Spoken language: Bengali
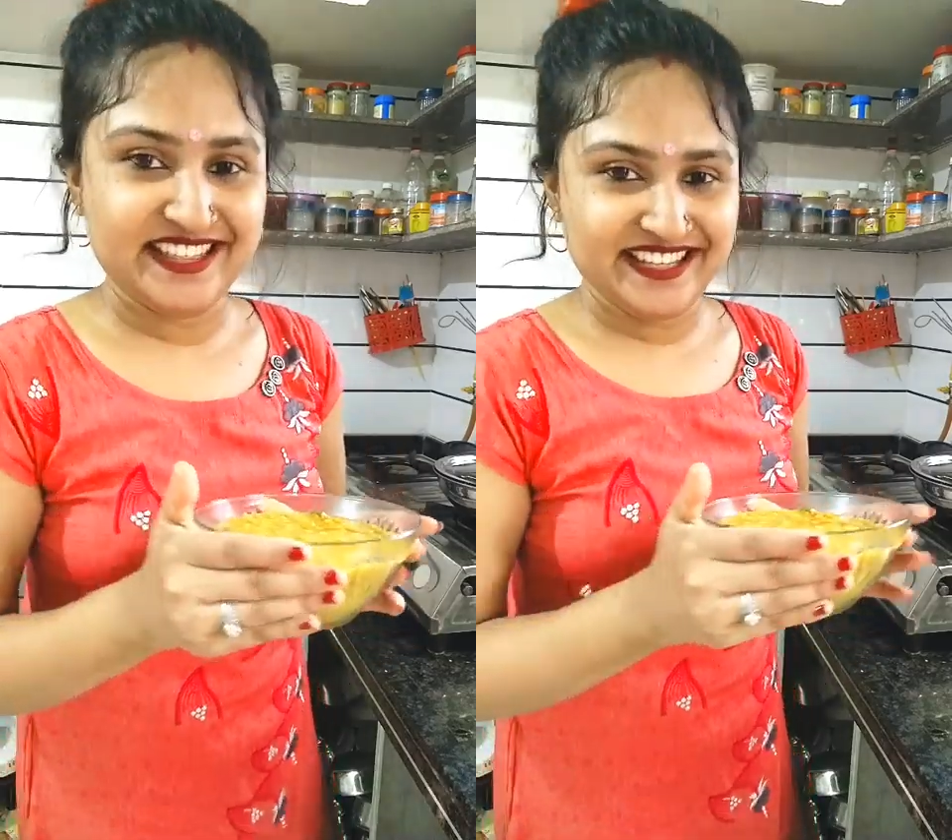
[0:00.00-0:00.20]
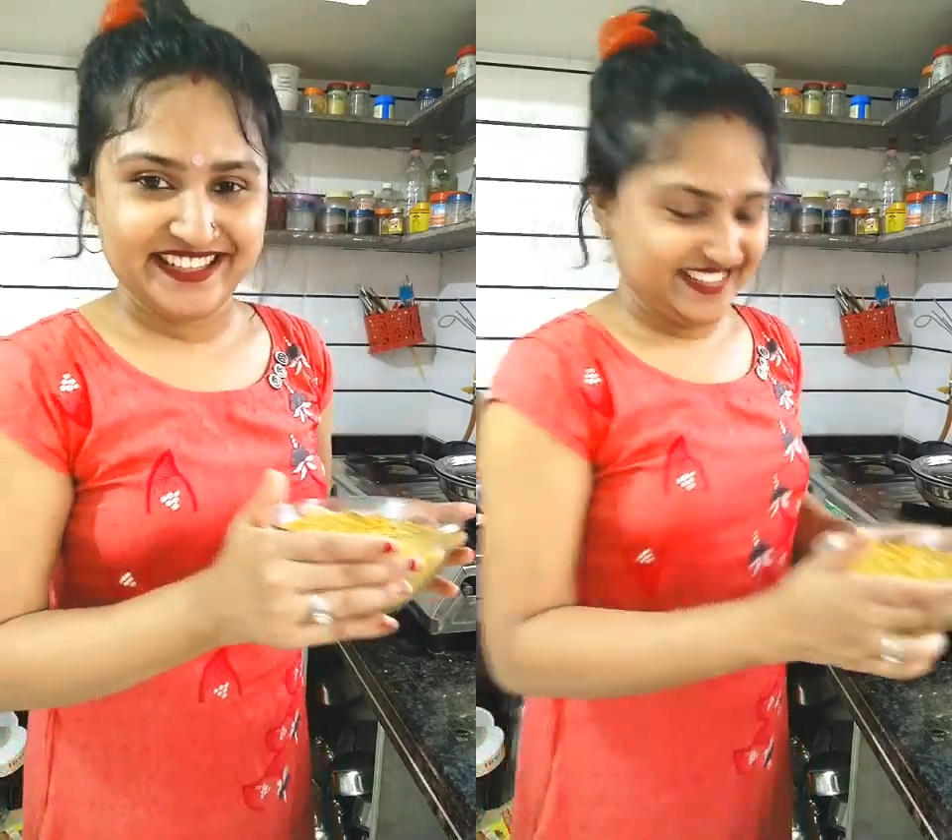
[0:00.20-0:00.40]

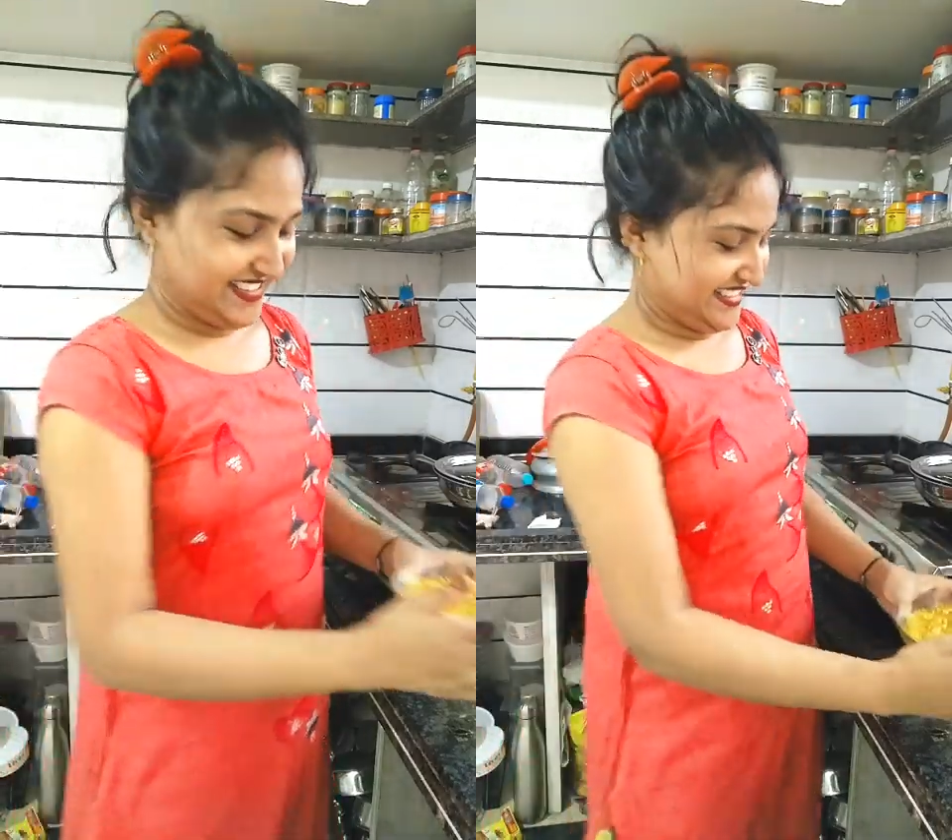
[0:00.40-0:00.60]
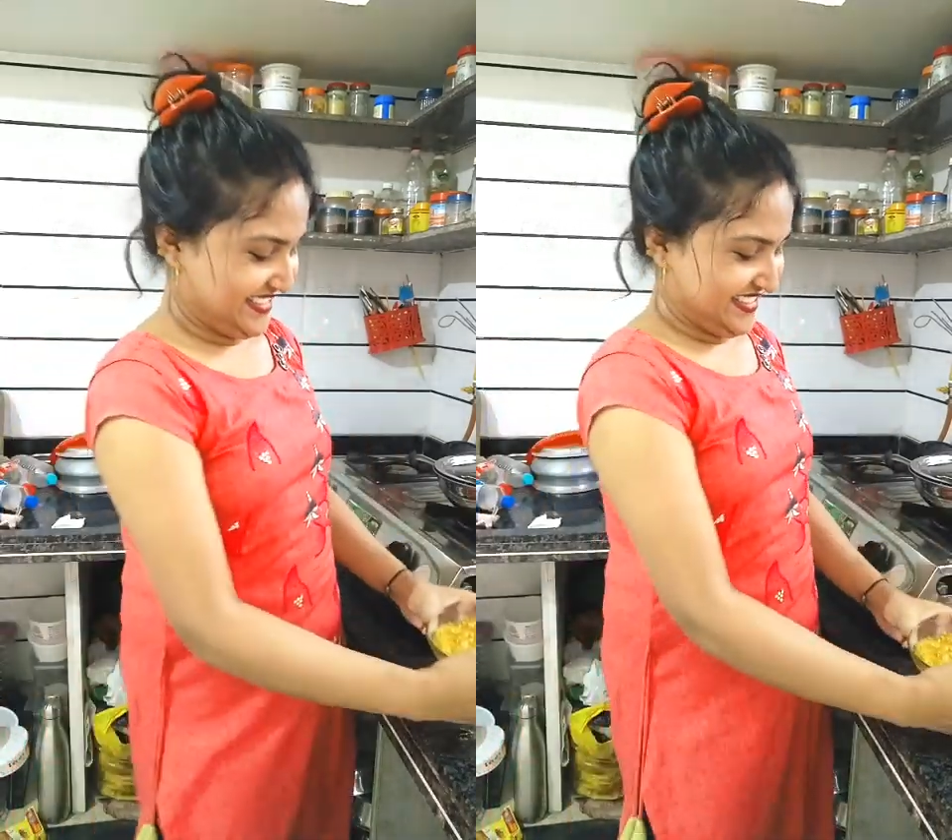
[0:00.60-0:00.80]
খেতে
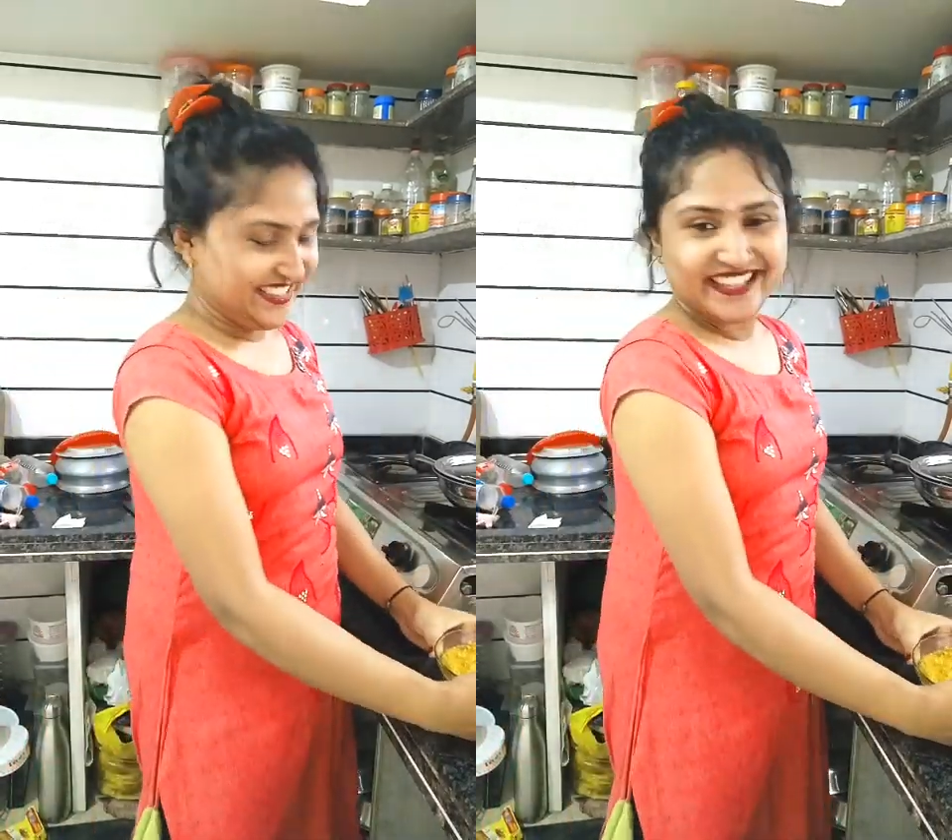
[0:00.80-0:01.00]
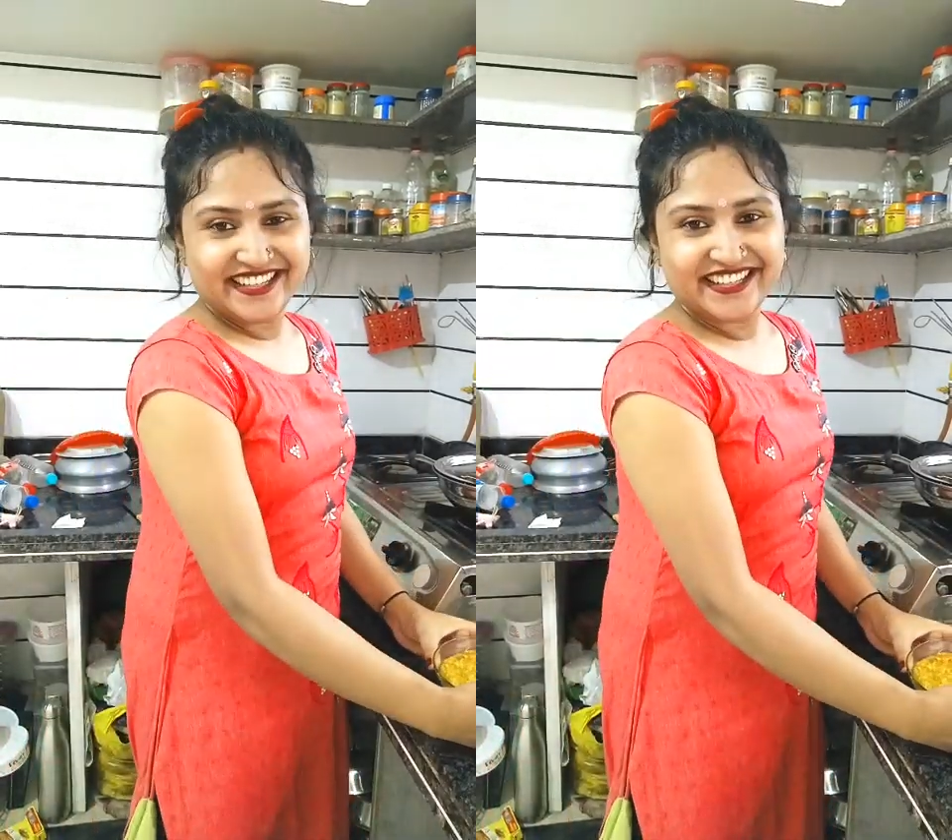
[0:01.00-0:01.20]

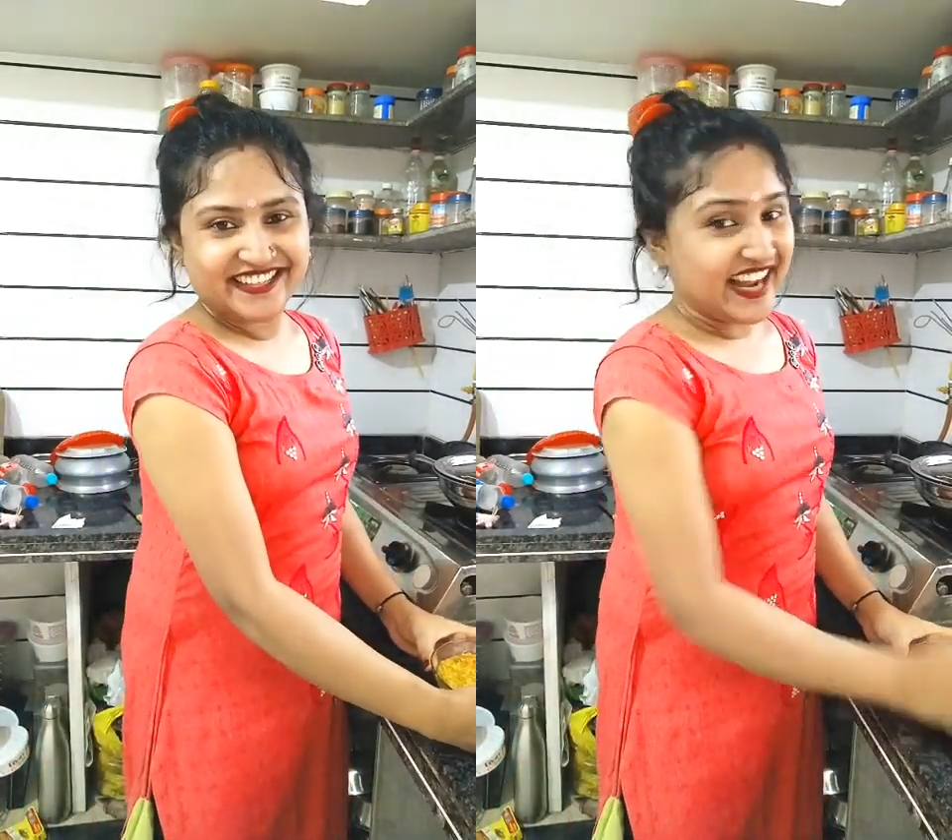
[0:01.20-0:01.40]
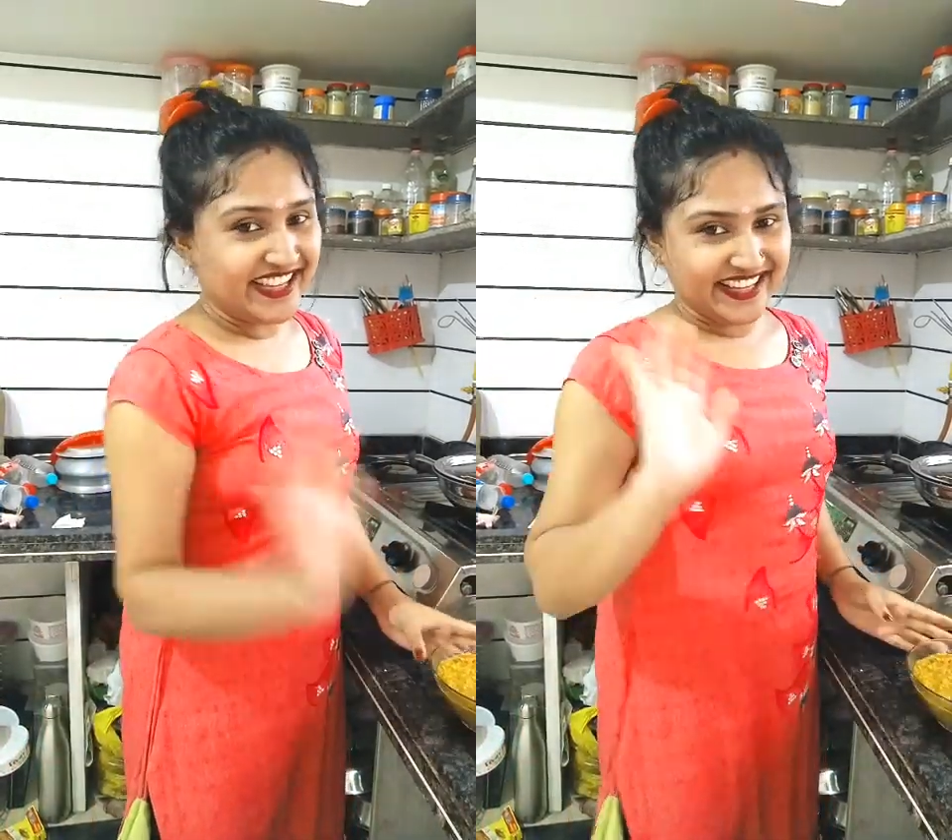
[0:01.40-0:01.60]

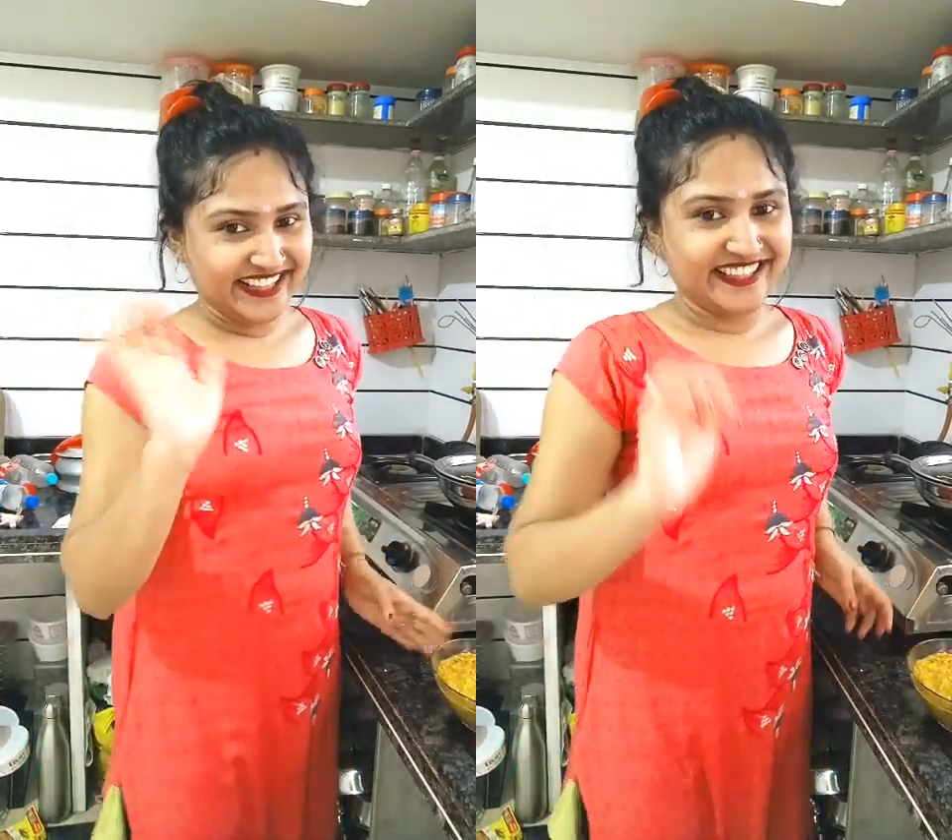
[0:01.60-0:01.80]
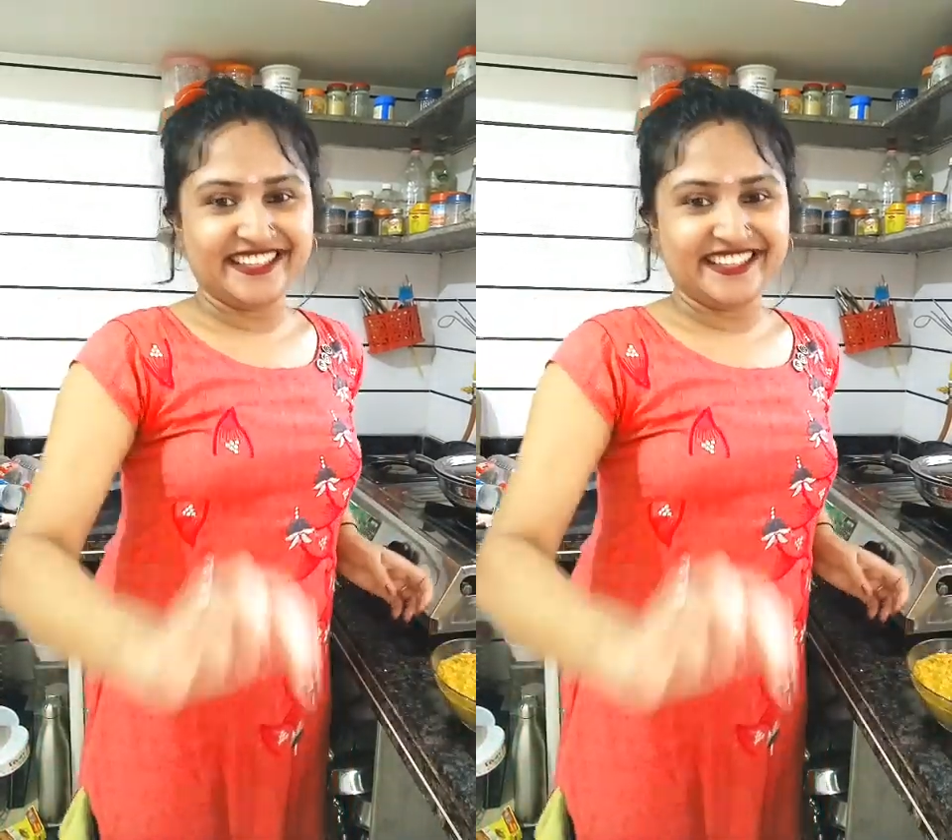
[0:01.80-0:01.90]
টাটা